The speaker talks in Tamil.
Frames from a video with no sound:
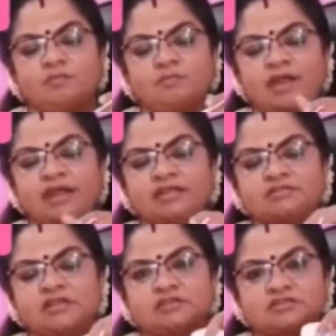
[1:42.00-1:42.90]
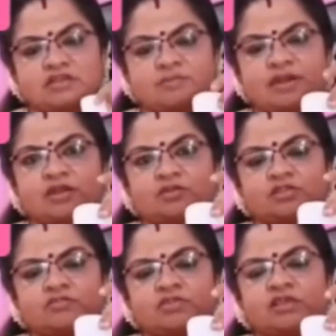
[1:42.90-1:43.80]
பேண்டீஸில் ஸ்டிக் பண்ணிக்கணும்
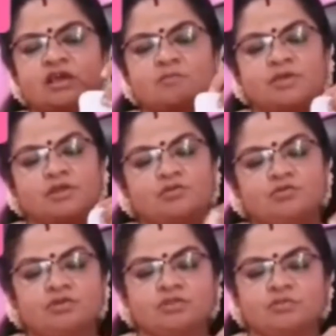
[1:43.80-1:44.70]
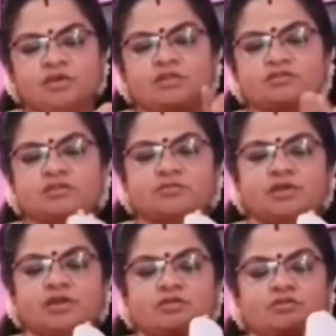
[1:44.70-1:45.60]
இது வந்து கம் இருக்கும் இந்த மாதிரி ஸ்டிக்
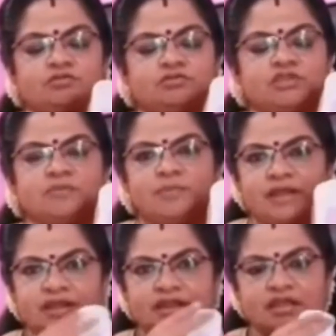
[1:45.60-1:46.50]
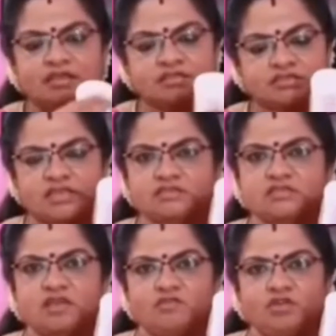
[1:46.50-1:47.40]
பண்ணிக்கணும் ஸ்டிக் பண்ணிட்டீங்கன்னா இந்த சைஸ்
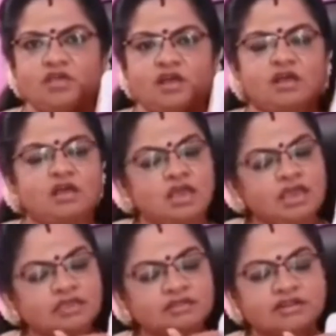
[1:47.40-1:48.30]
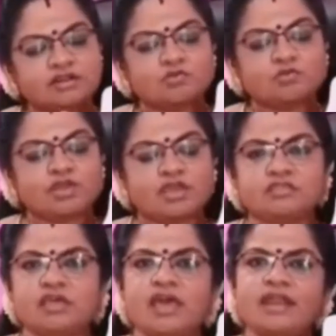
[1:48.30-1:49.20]
தான் இவ்வளோ தான் இதில் இருக்கக்கூடிய
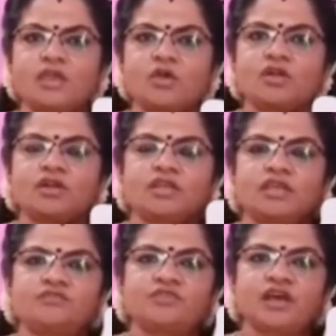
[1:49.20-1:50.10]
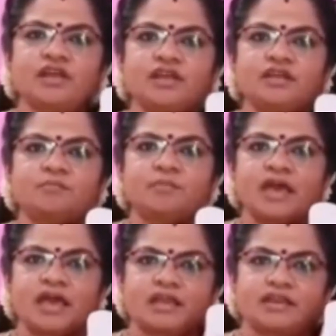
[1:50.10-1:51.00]
இந்த ஆனையான் இன்ஃப்ராரேடு
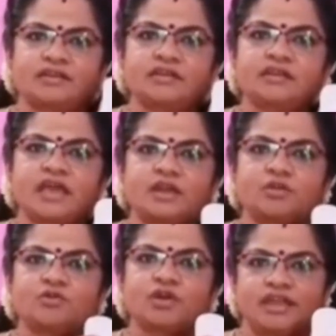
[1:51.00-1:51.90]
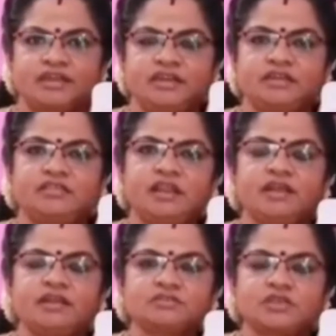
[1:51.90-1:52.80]
மேகனெட்டிக் நேனோ கைட்டின்
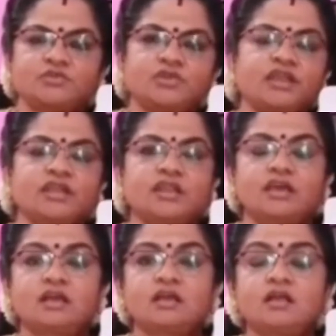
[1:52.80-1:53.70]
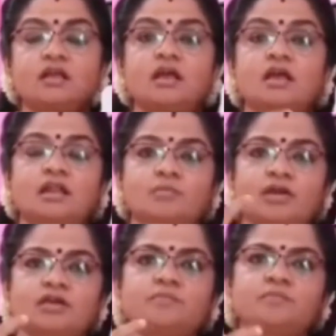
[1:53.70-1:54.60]
இதெல்லாம் என்ன செய்யும்னு கேட்டிங்கன்னா நமக்கு